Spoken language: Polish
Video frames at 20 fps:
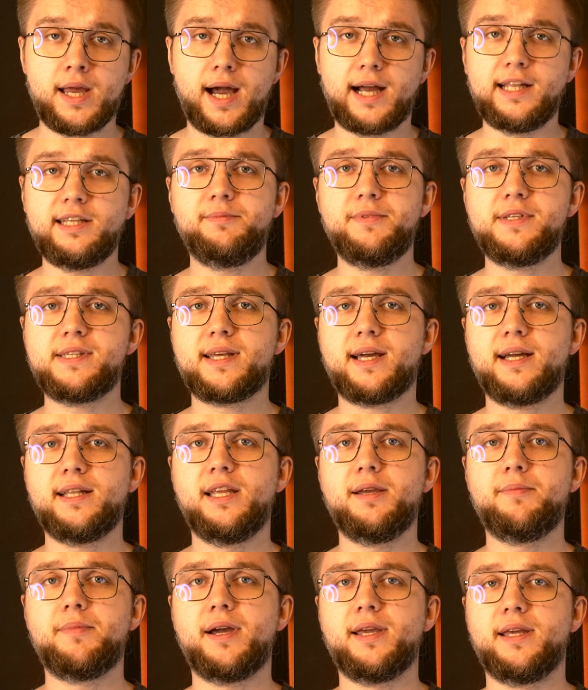Animistka
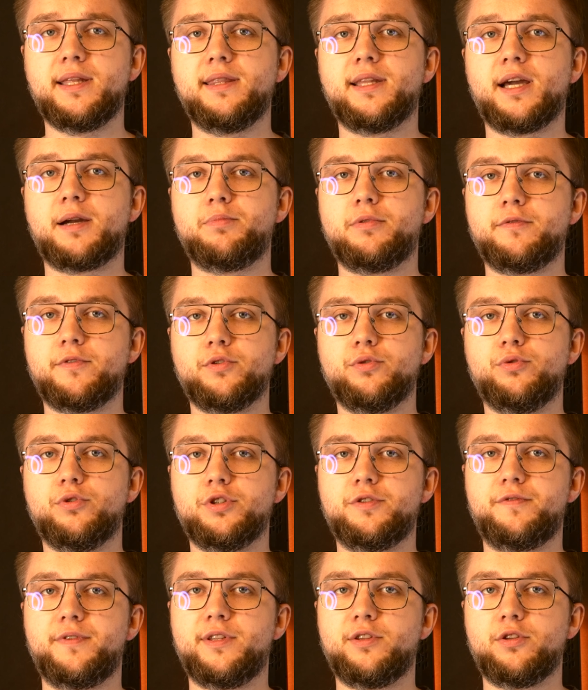nie ma jednak powodu do
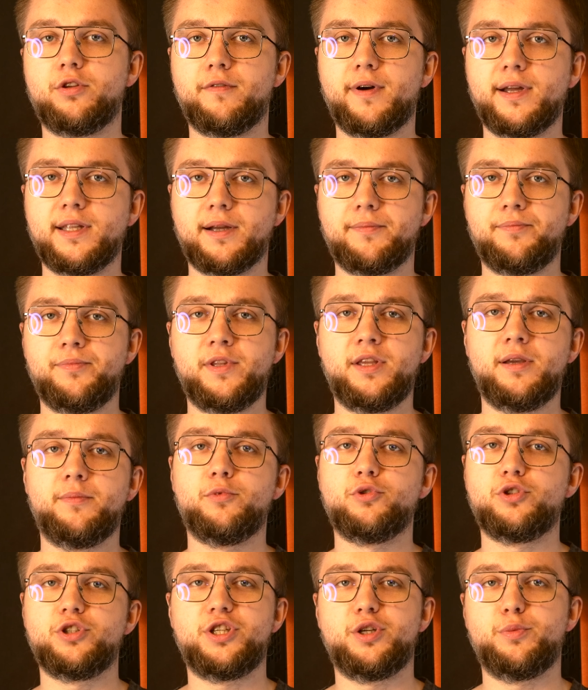świętowania. Nie
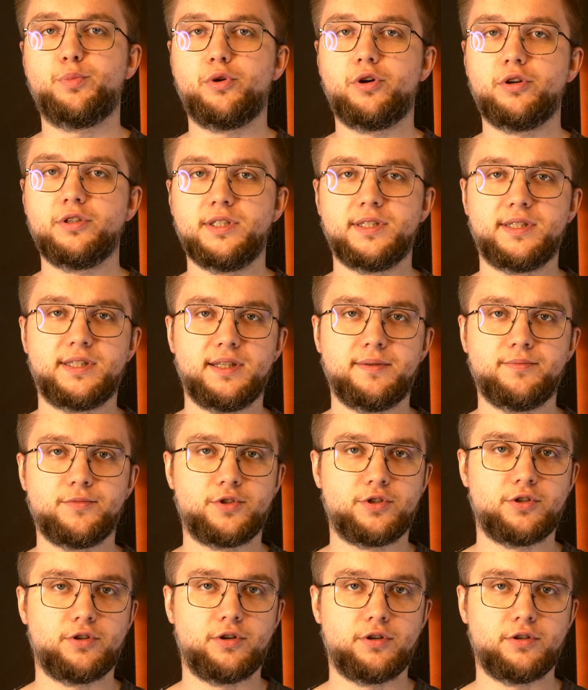może się pogodzić z tym,
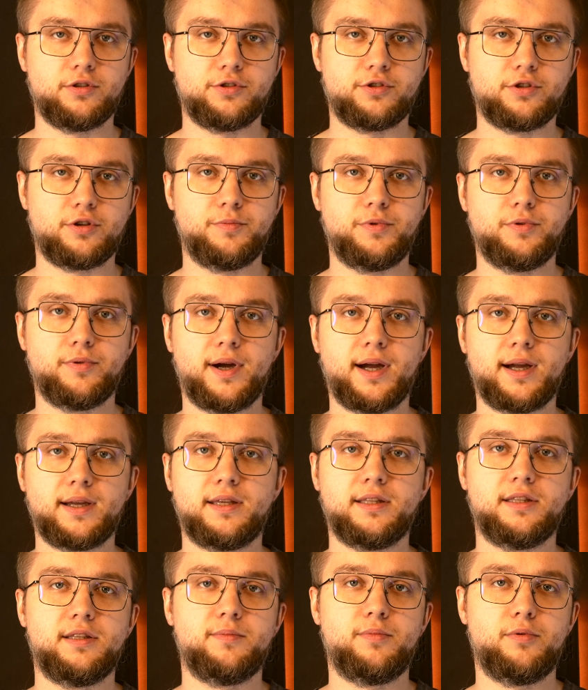co zrobiła,
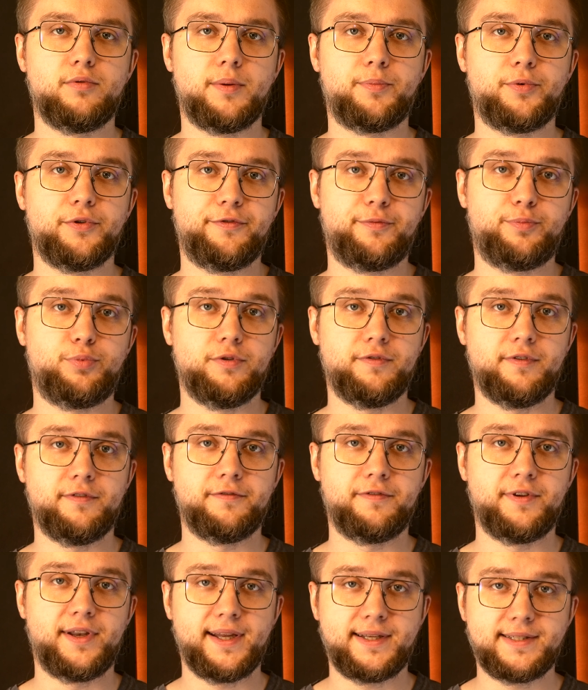kiedy była pod wpływem
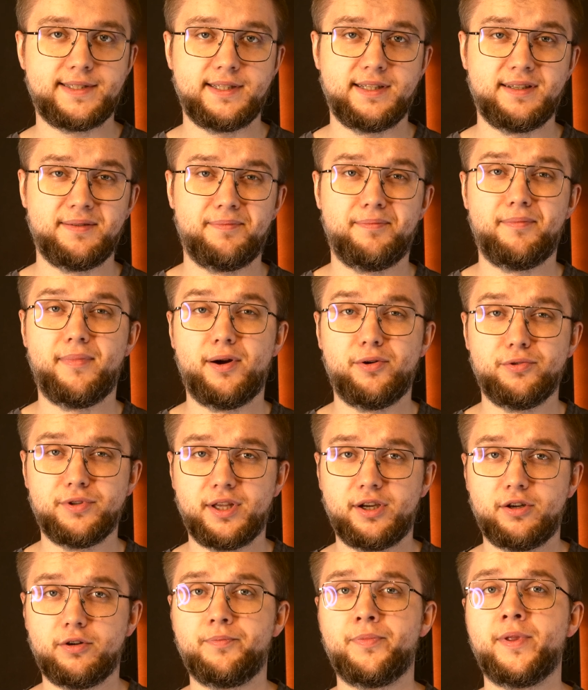Fyreksji. Mało
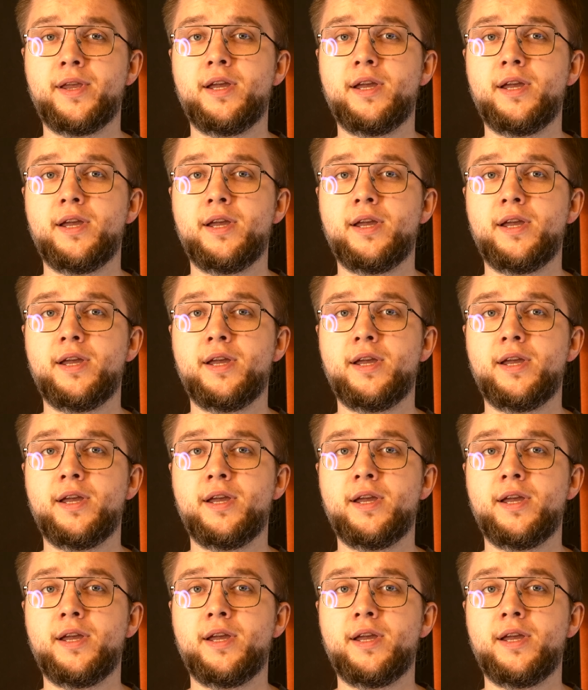tego.